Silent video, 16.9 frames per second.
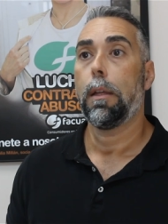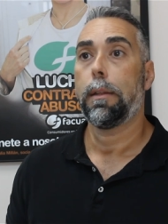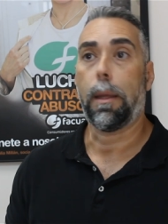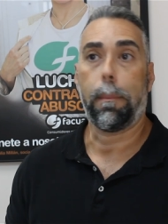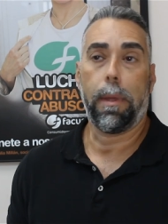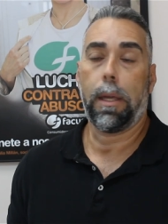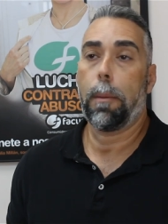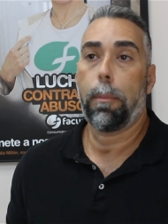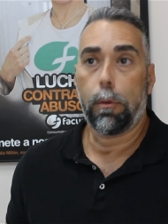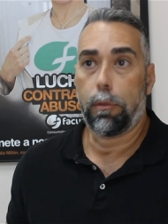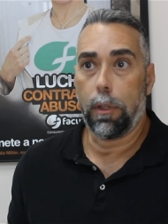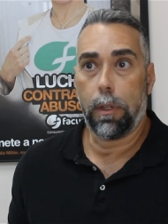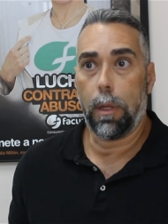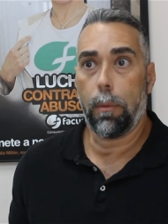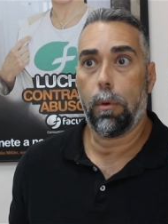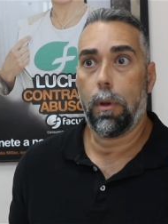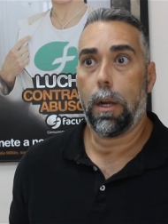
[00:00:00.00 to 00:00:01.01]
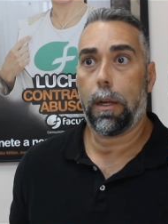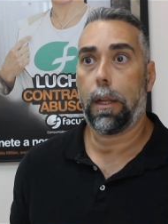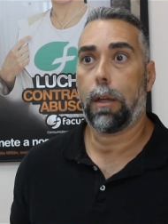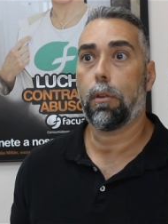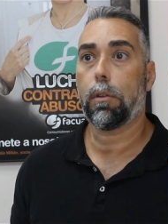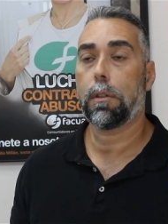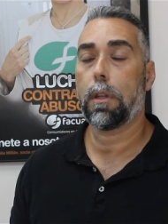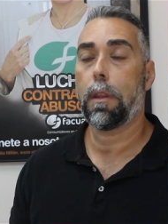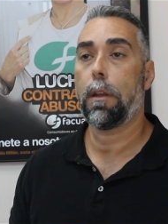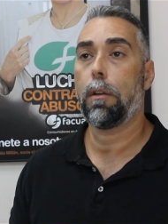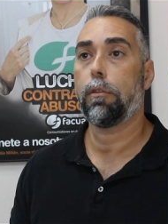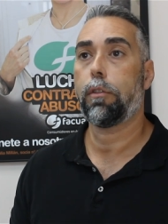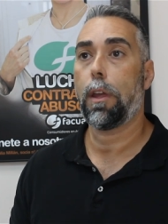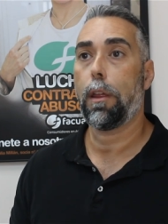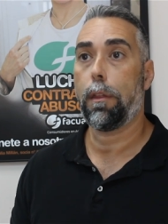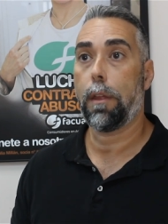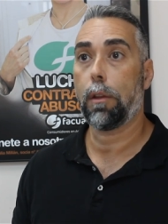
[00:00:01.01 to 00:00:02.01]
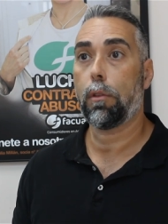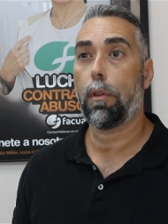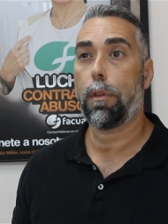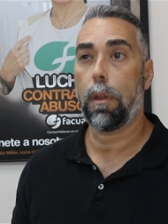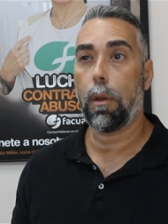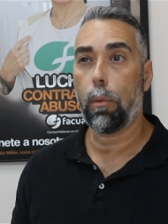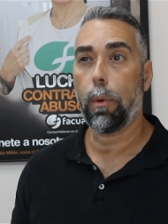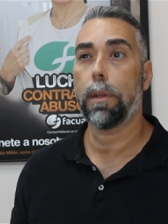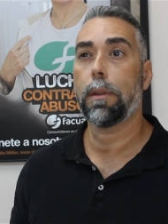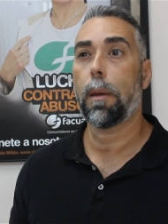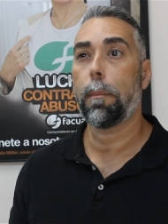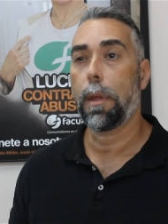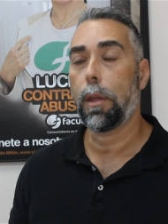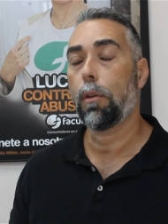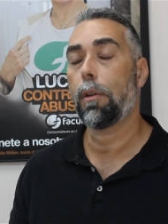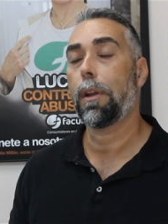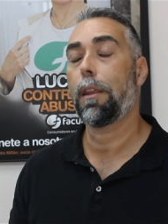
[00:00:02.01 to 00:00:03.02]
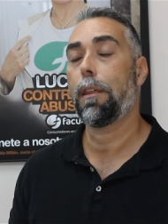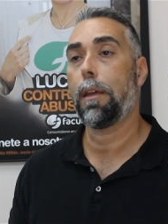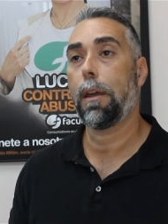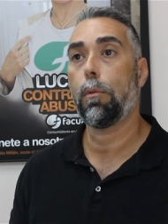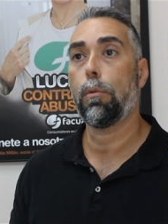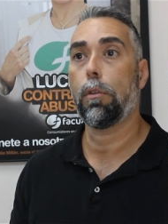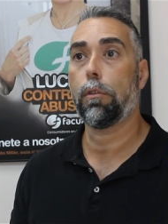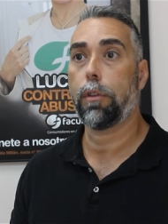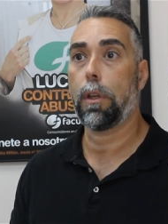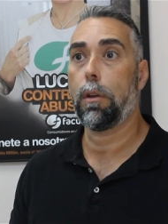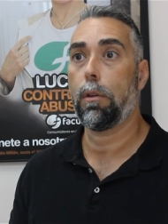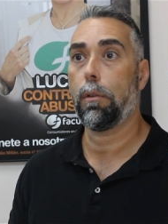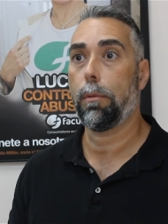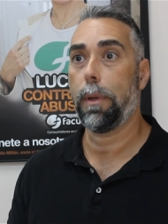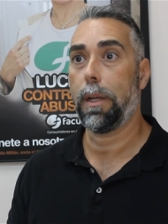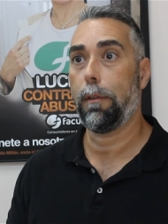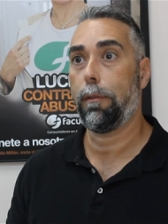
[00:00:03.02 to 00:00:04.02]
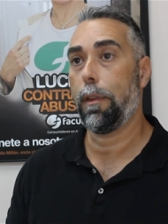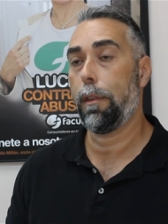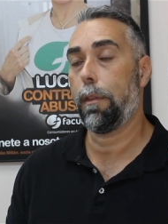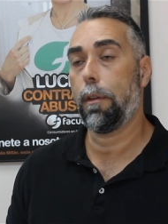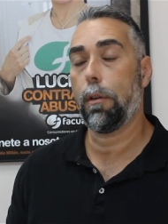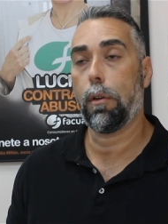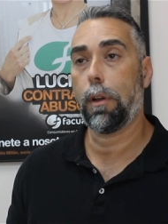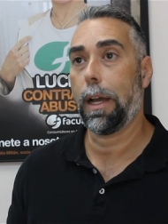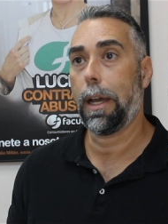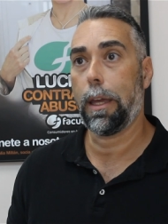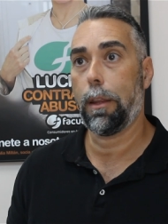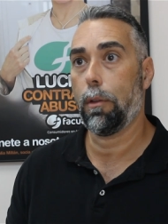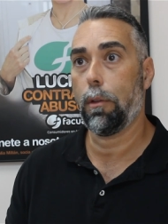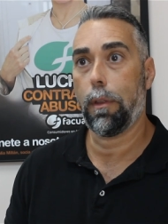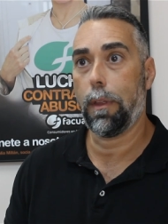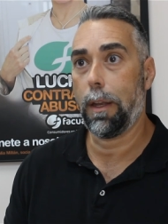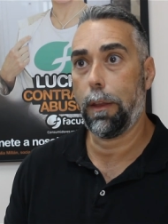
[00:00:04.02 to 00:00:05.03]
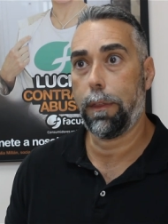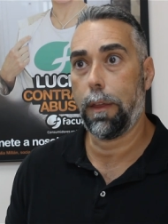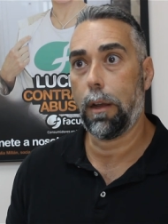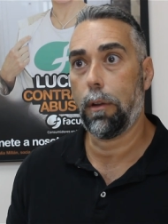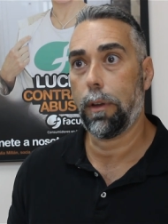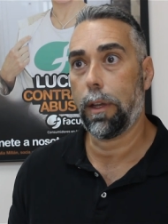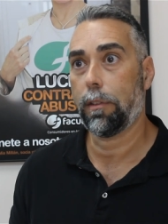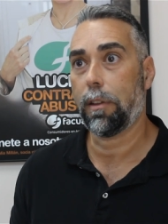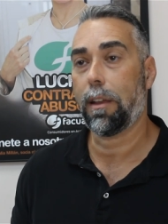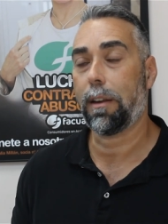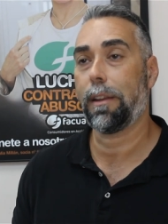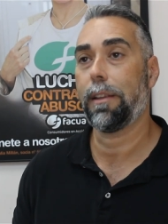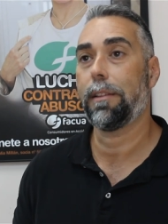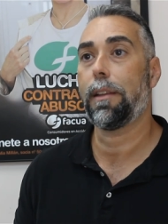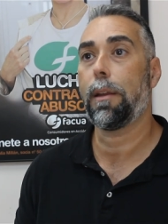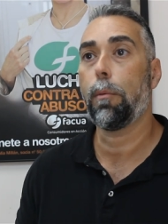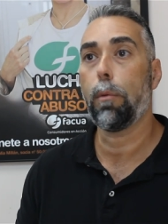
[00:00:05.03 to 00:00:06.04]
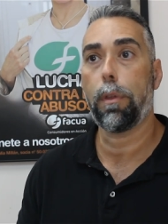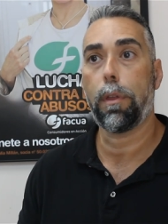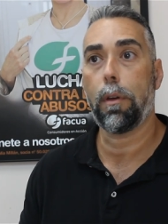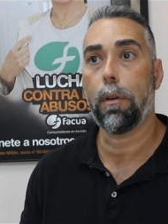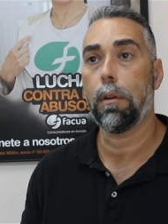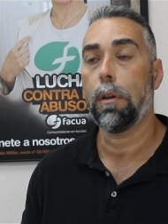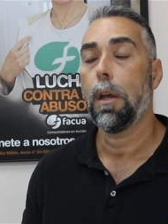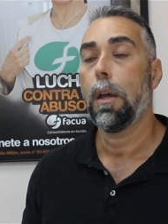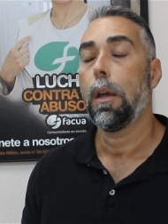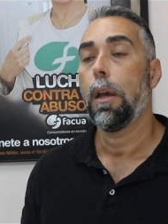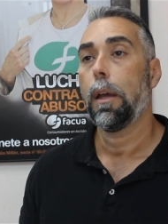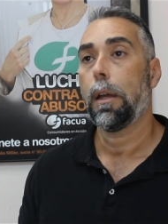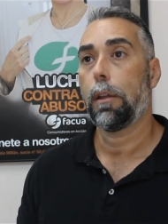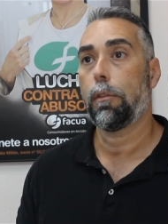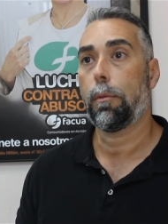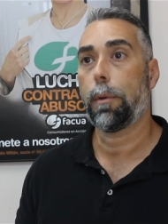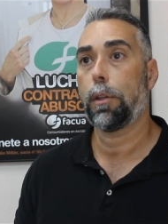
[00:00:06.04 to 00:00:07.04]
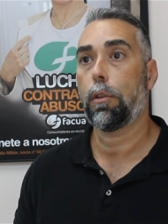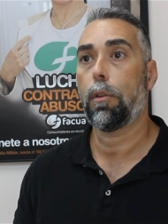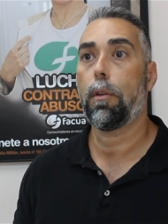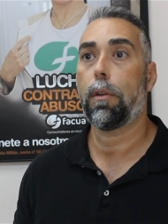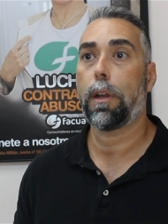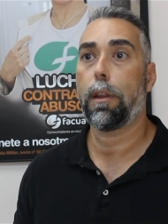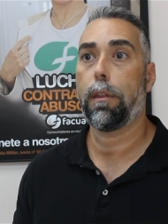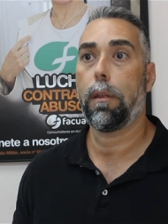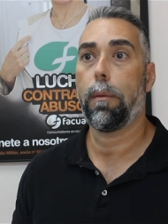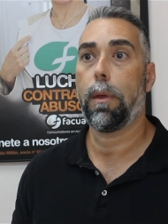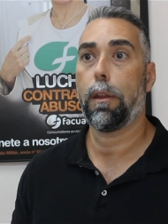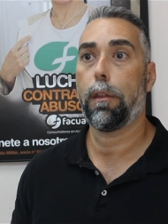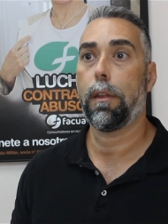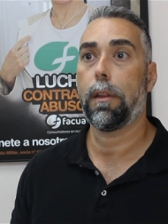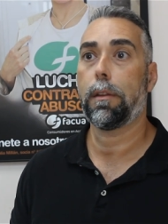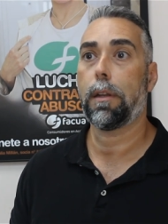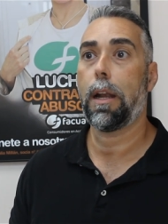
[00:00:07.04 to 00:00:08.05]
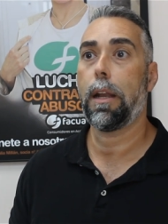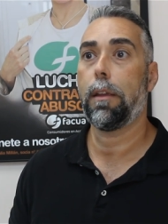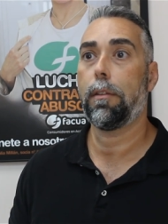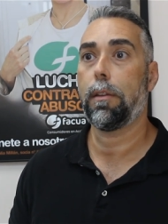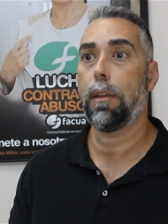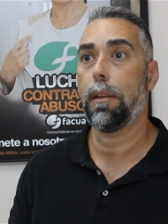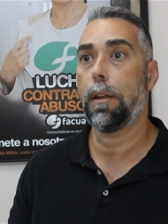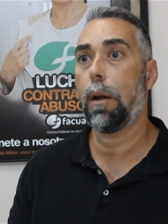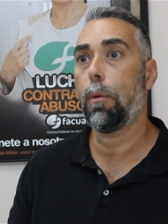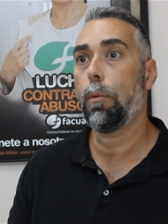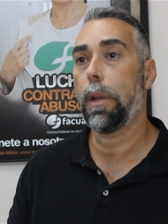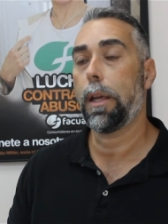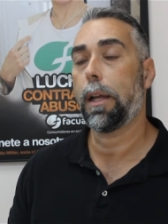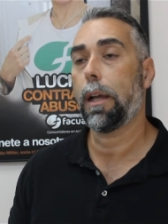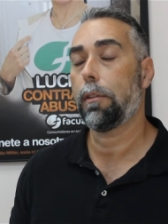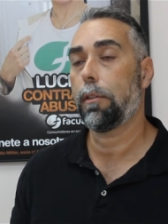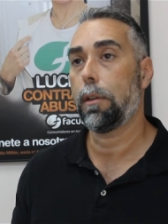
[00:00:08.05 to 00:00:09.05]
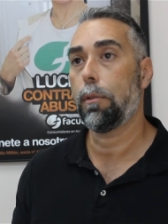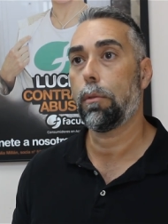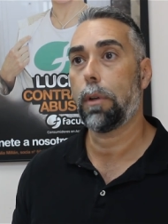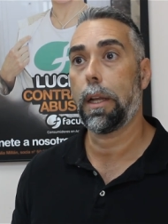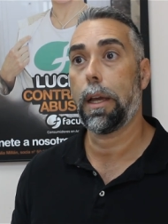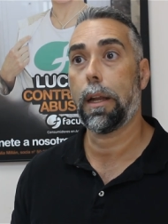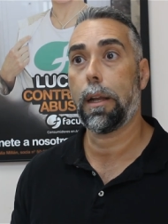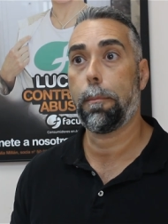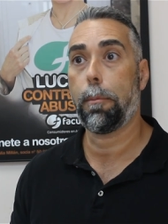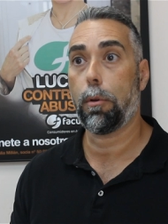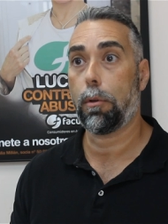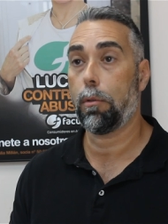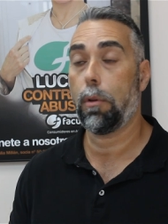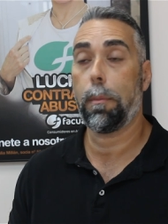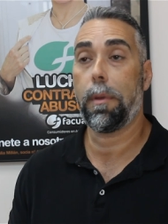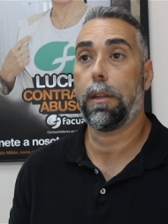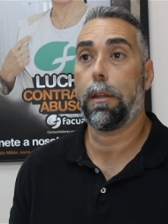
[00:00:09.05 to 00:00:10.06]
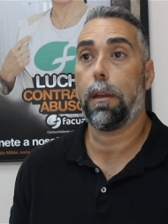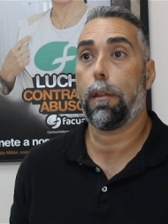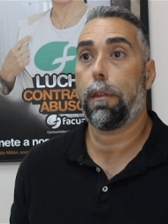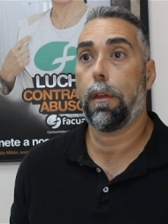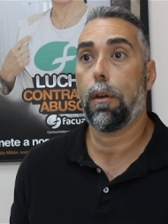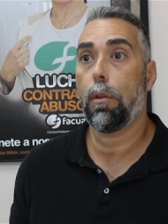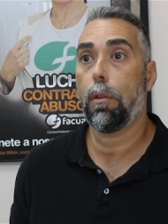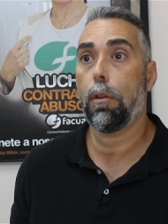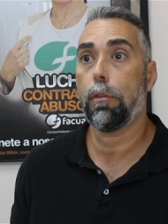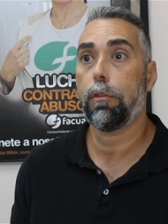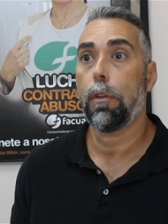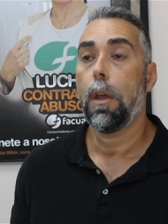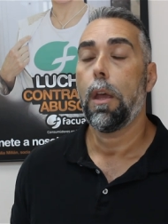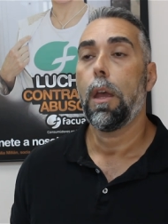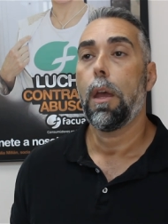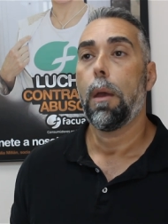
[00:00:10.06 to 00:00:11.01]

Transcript: También es positivo el recorte de los 650 millones de euros en los beneficios caídos del cielo, en esa retribución que sobre todo reciben centrales hidráulicas y nucleares por no emitir CO2,